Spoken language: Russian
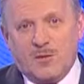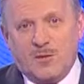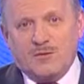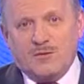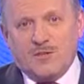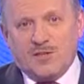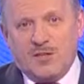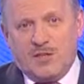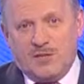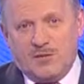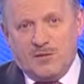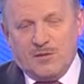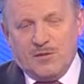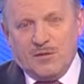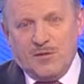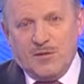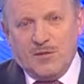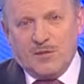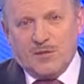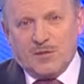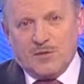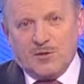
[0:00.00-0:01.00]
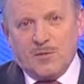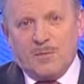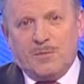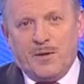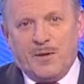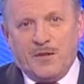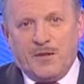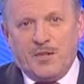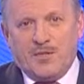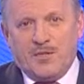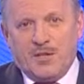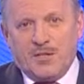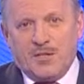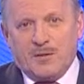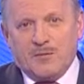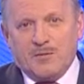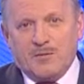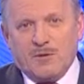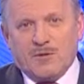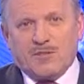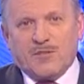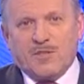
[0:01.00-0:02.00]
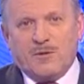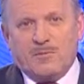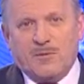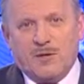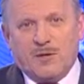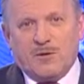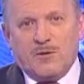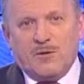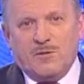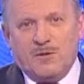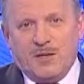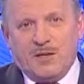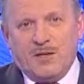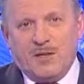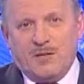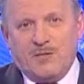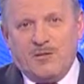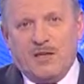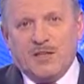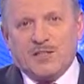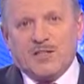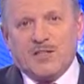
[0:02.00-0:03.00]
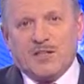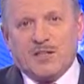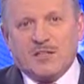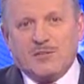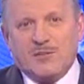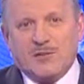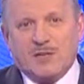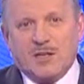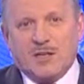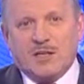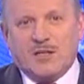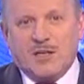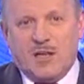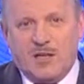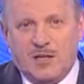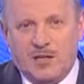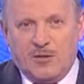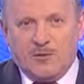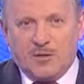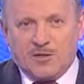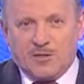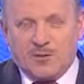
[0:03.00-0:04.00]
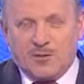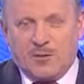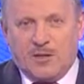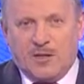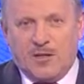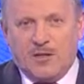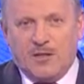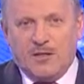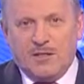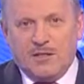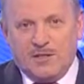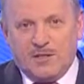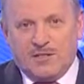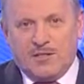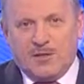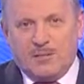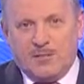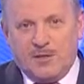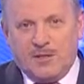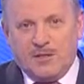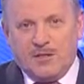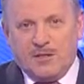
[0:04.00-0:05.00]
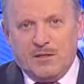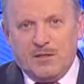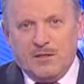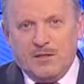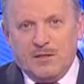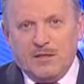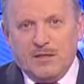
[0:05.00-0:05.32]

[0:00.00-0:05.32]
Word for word: уровне заявил, что приоритетом 21 века является развитие Дальнего Востока и Сибири.